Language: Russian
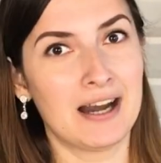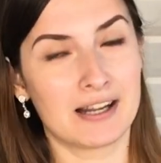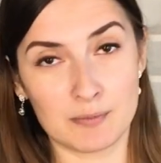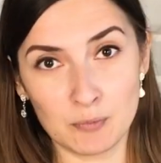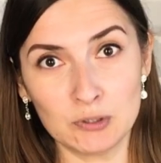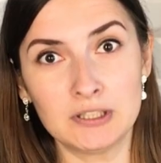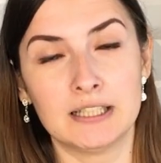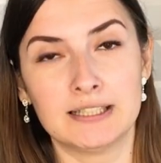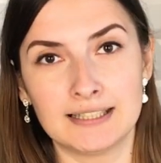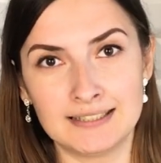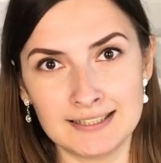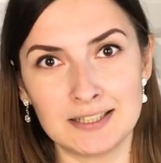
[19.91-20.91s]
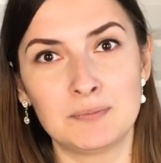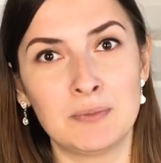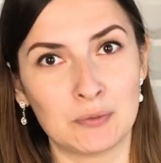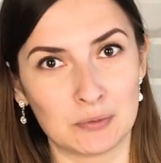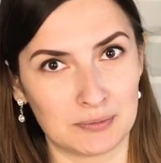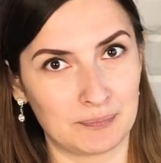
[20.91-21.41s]
Работы на 10
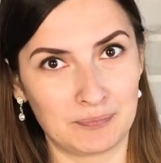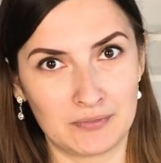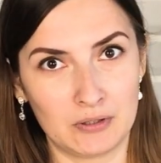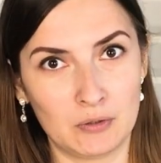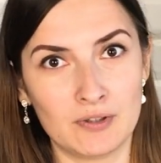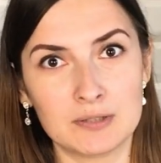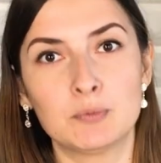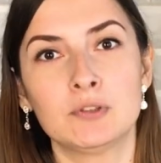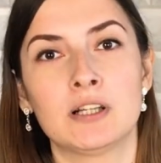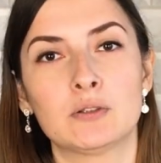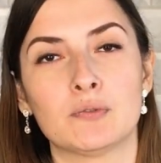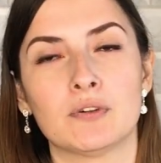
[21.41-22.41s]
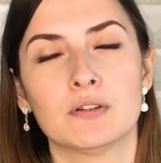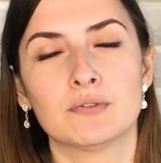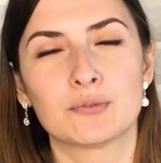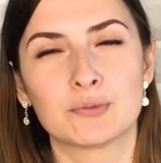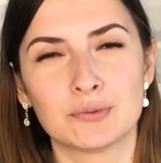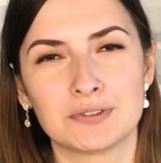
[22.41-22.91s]
минут, и у вас будет готов
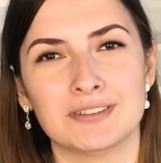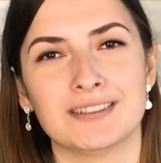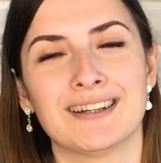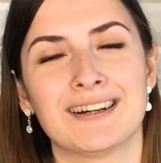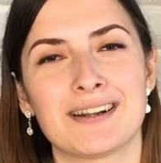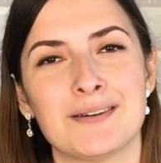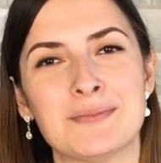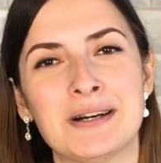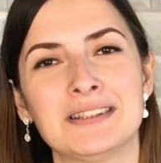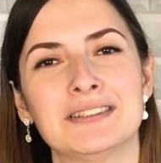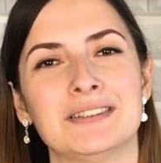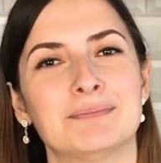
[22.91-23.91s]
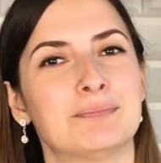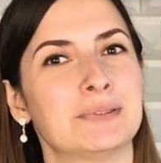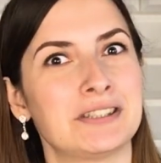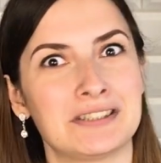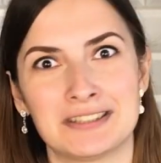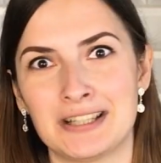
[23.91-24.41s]
вкусный, ароматный,
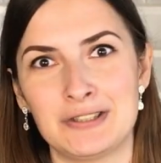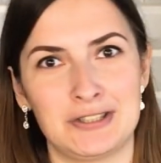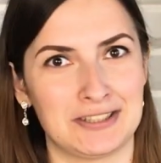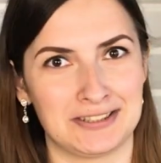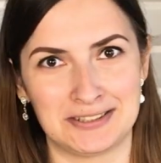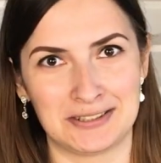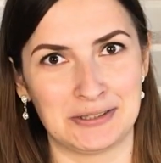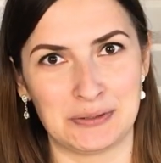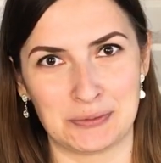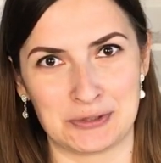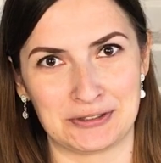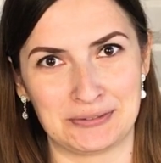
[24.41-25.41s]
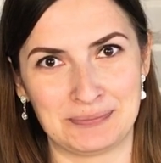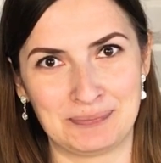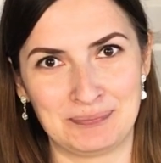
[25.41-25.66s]
потрясающий изысканный ужин.